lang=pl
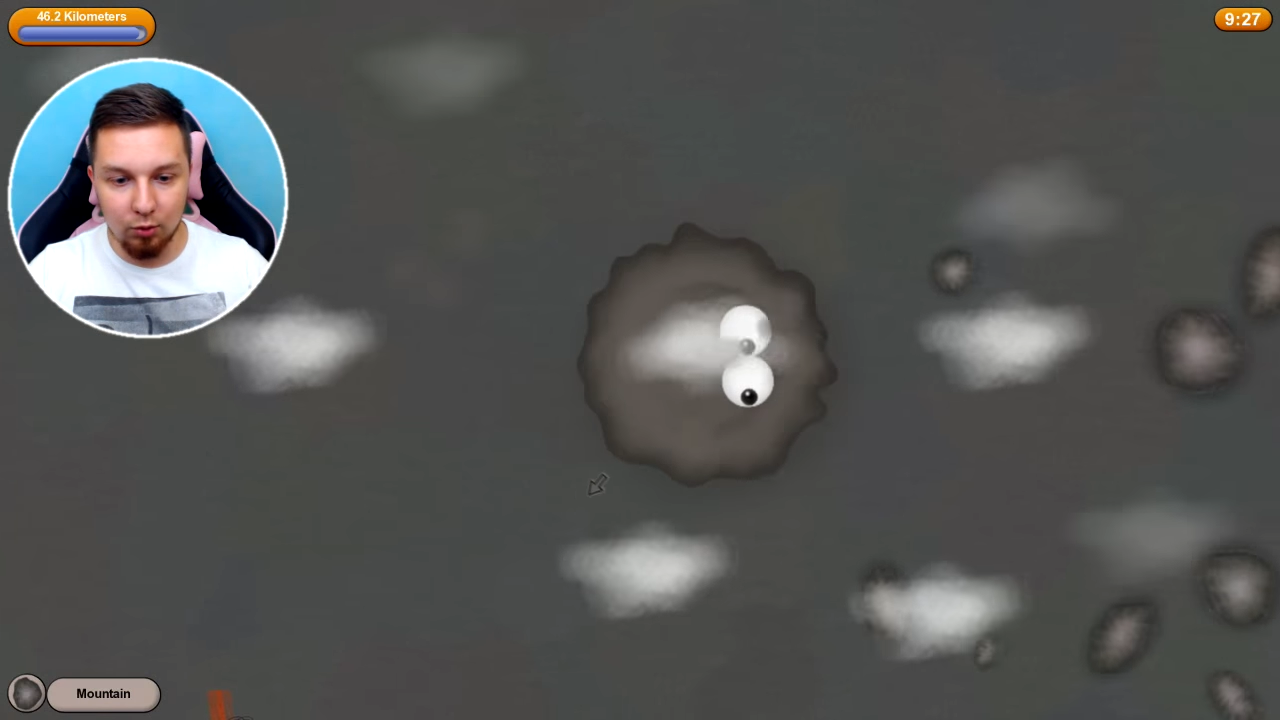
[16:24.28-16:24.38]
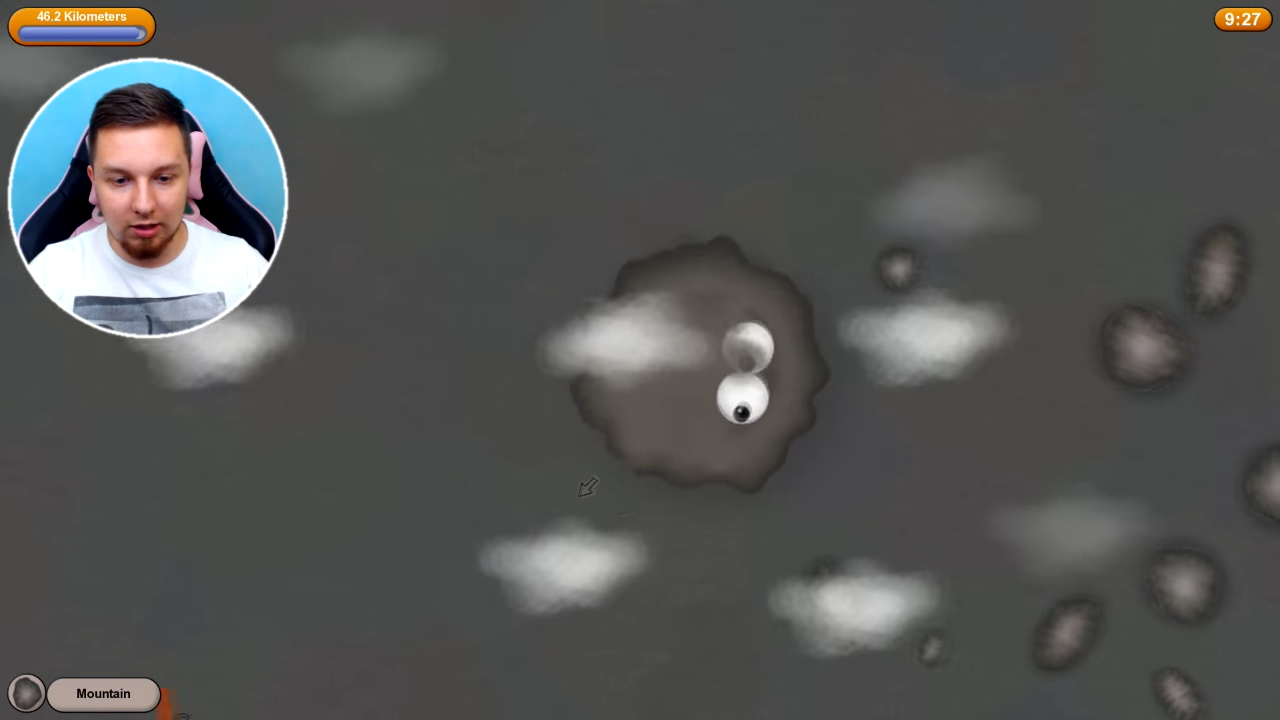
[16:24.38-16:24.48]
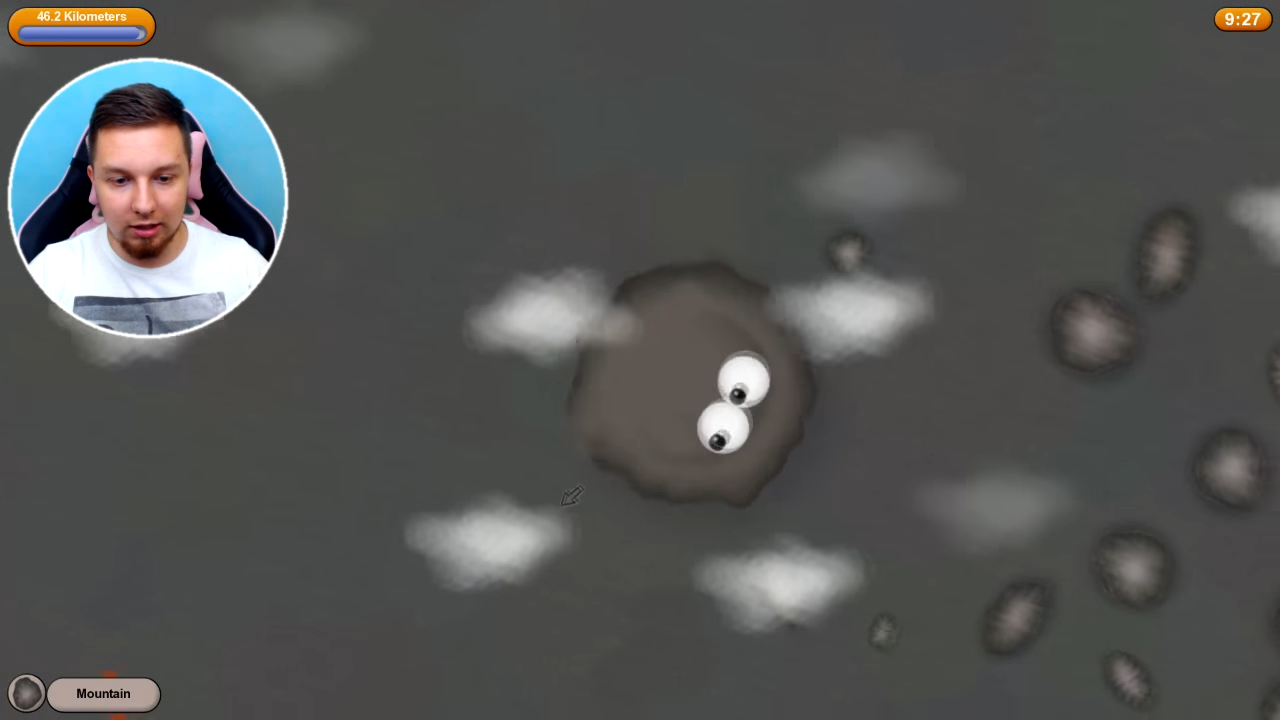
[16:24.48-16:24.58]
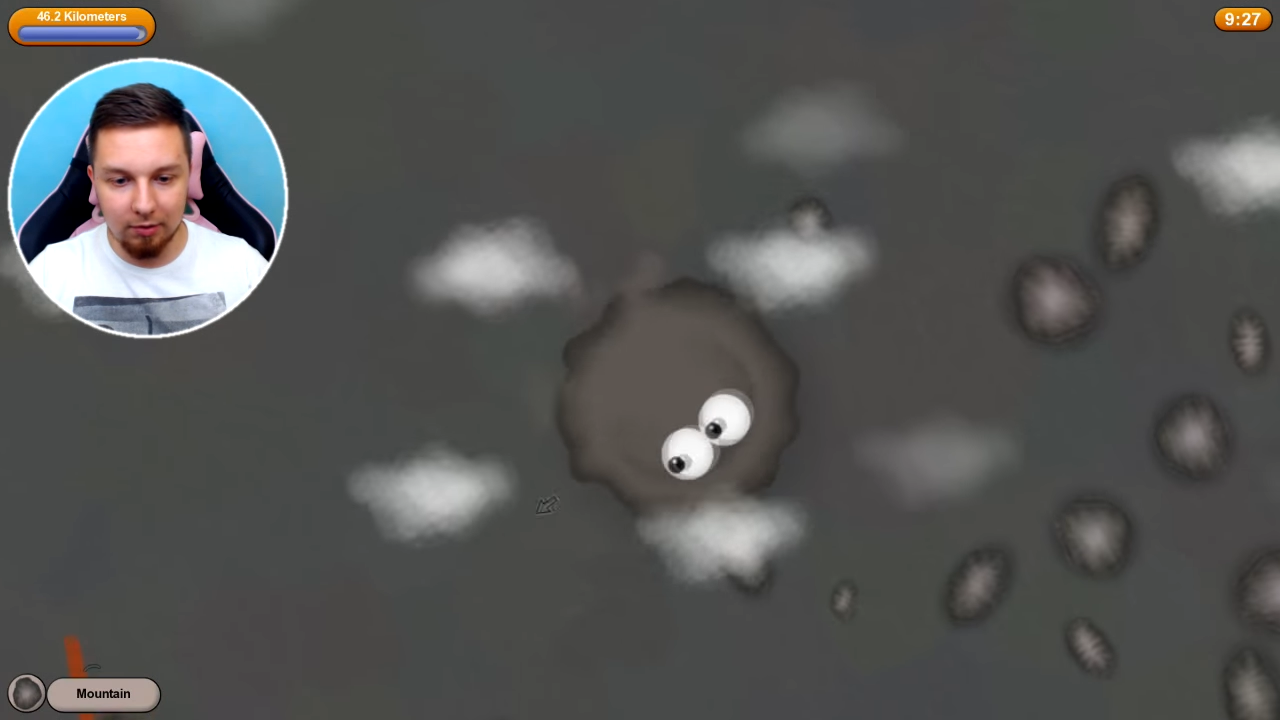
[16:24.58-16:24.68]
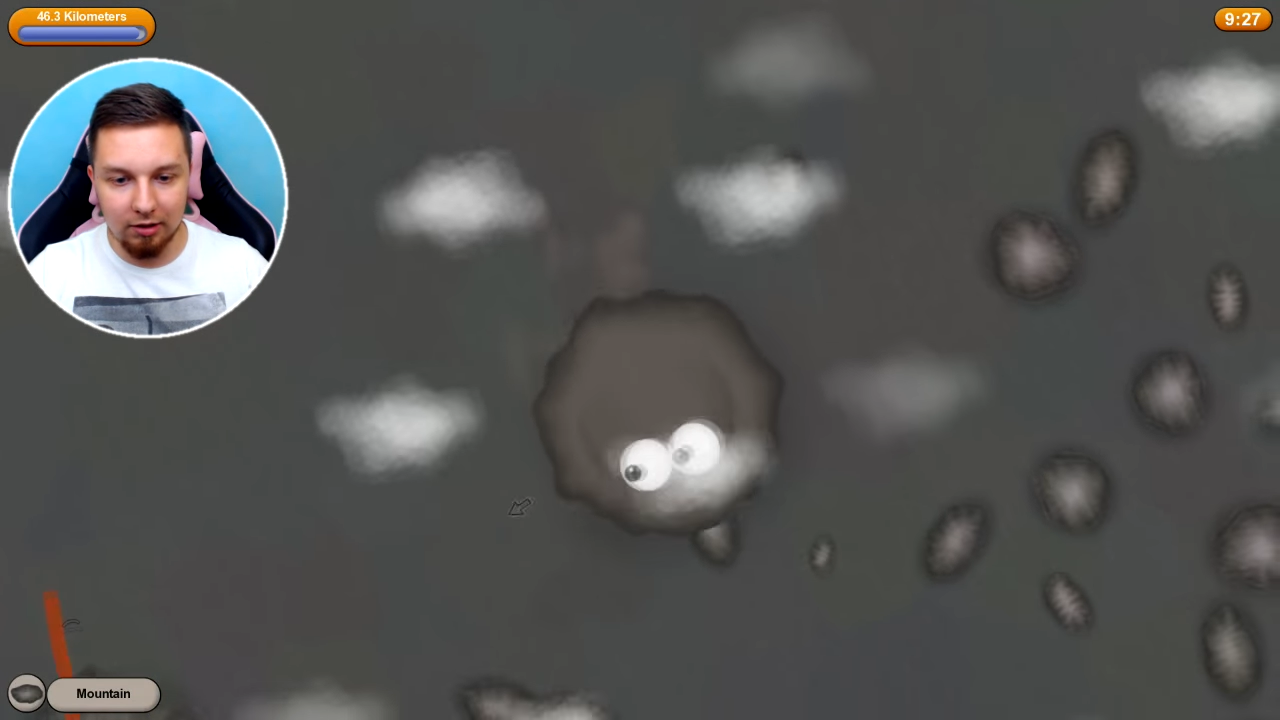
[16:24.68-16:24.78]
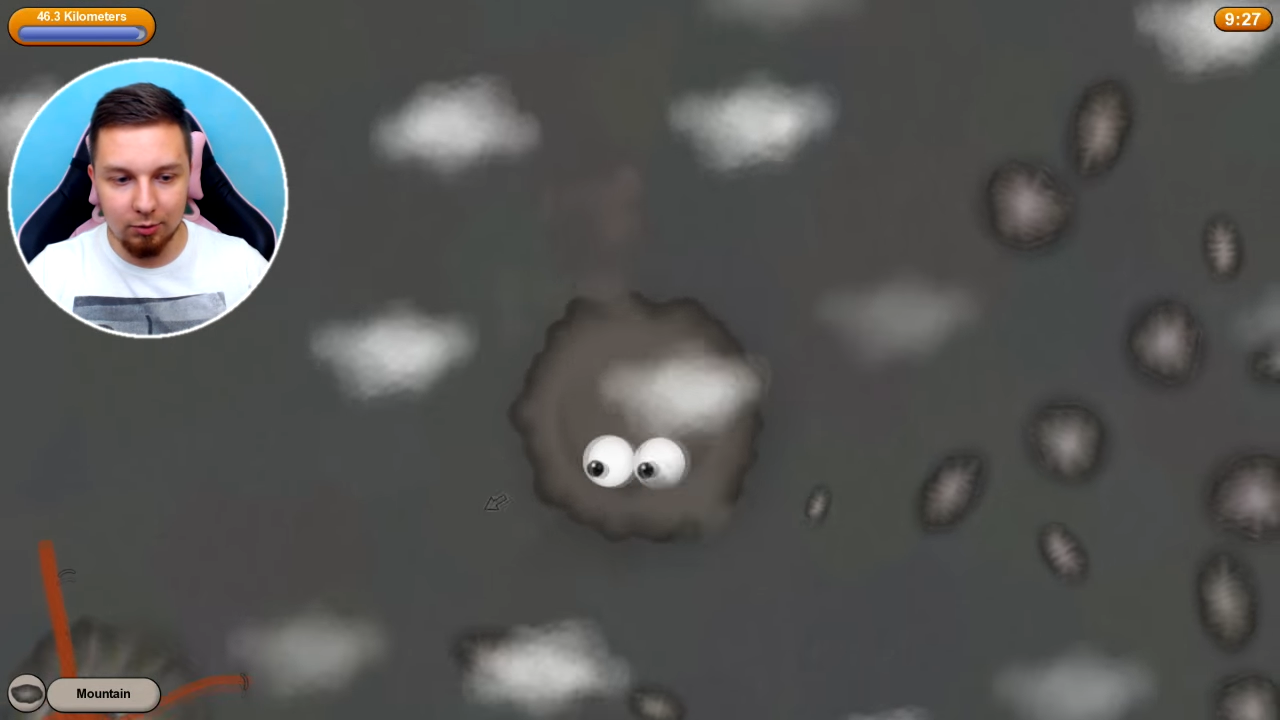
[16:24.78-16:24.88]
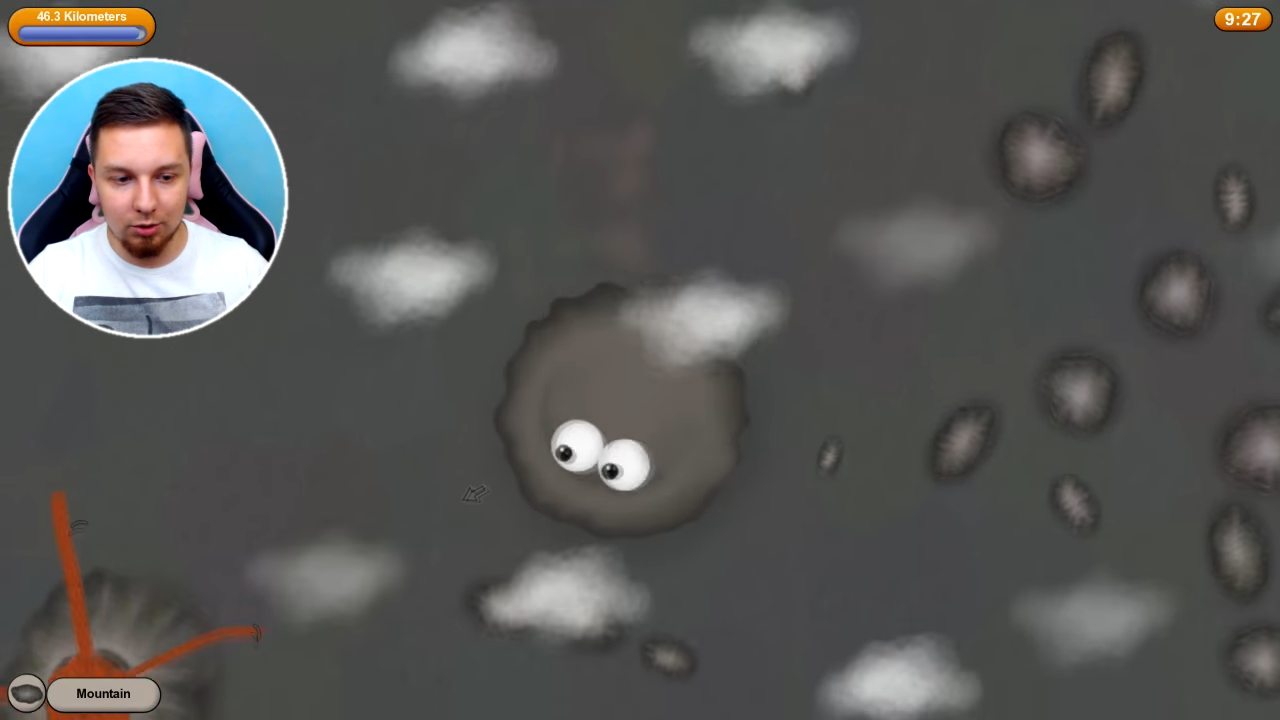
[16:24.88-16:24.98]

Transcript: wulkan będę